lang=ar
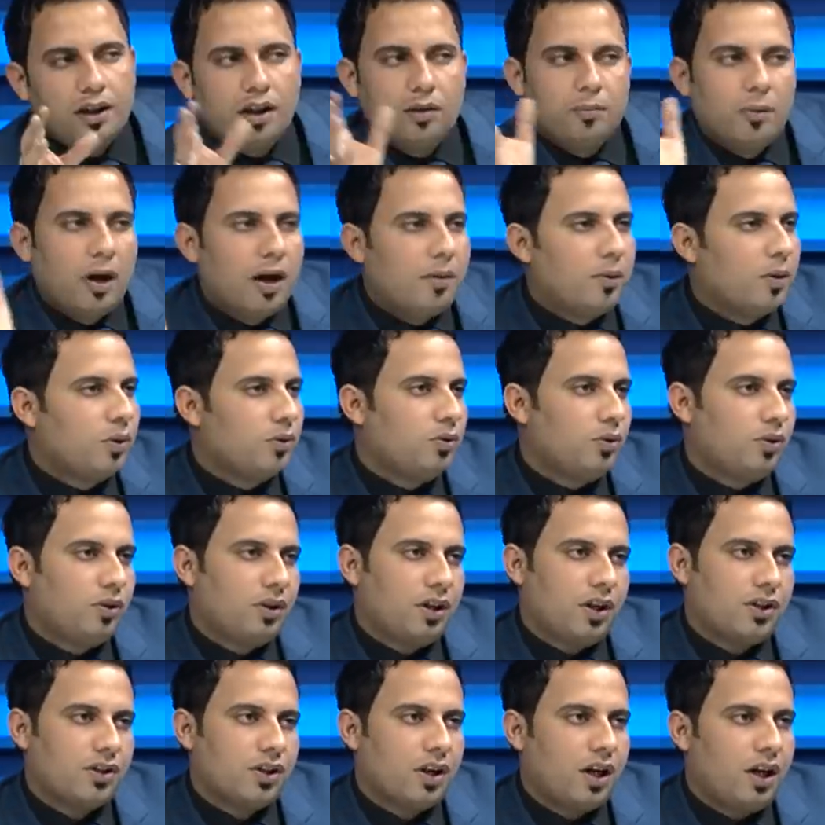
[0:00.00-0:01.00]
ما موجود
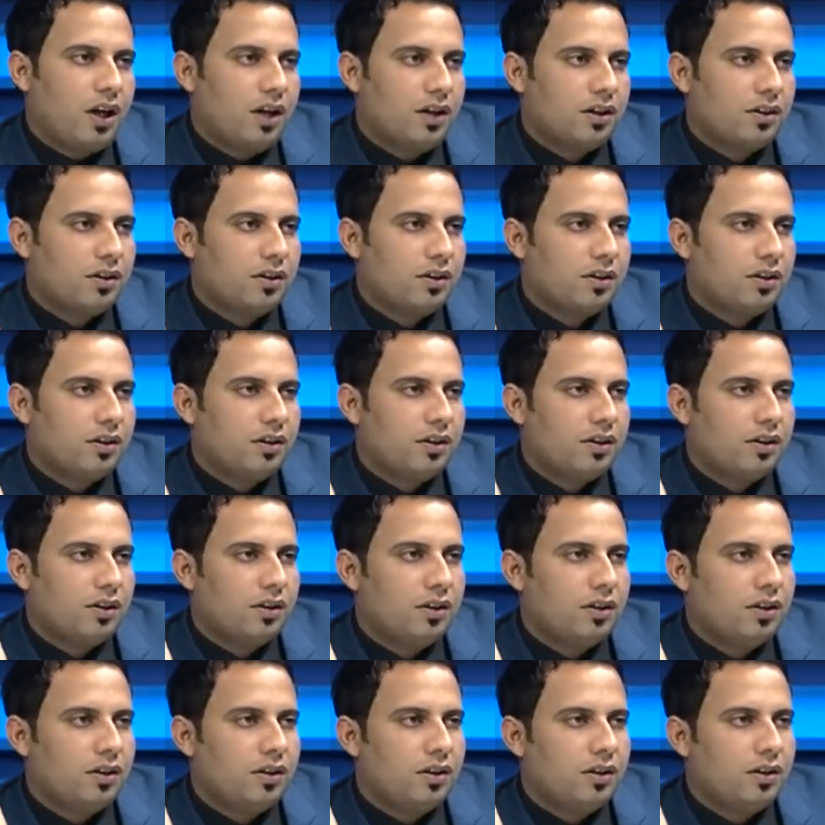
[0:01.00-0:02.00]
كشاعر تحب شعره؟
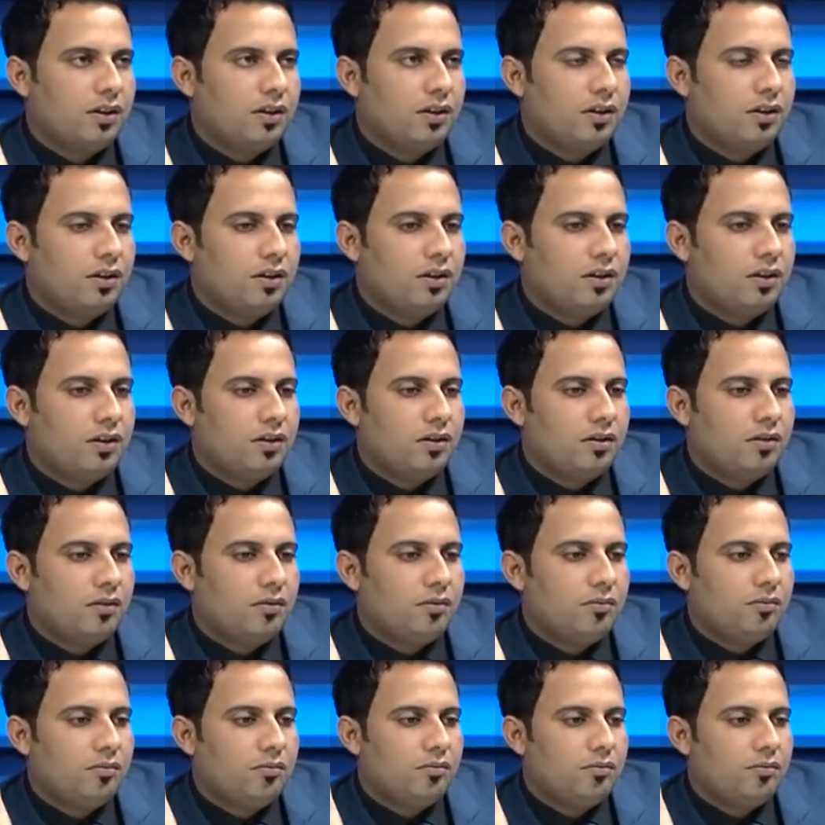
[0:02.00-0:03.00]

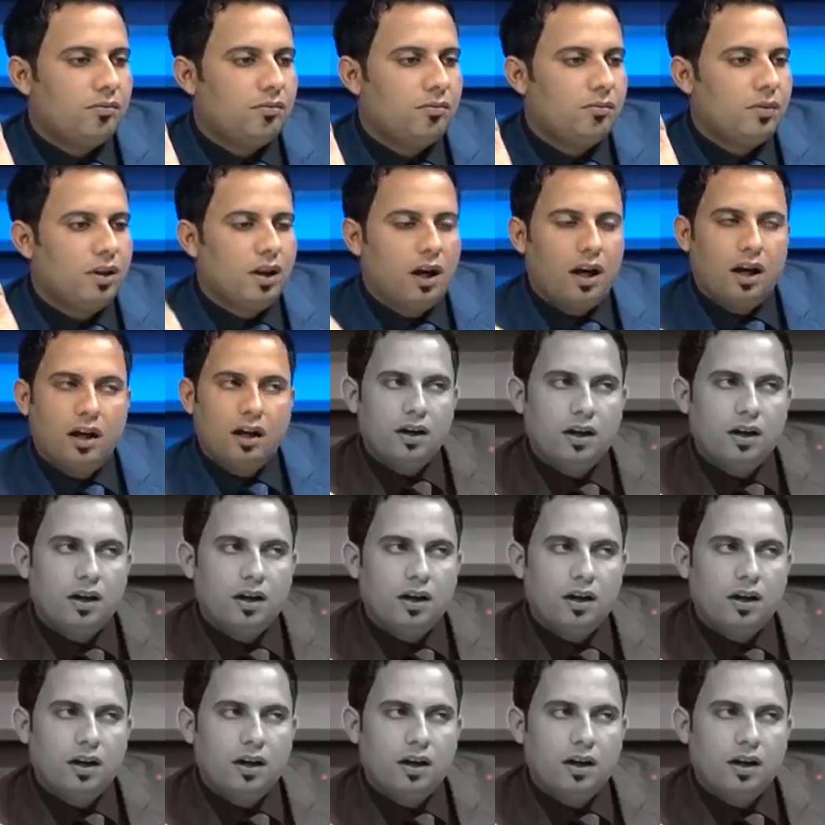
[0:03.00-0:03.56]
لا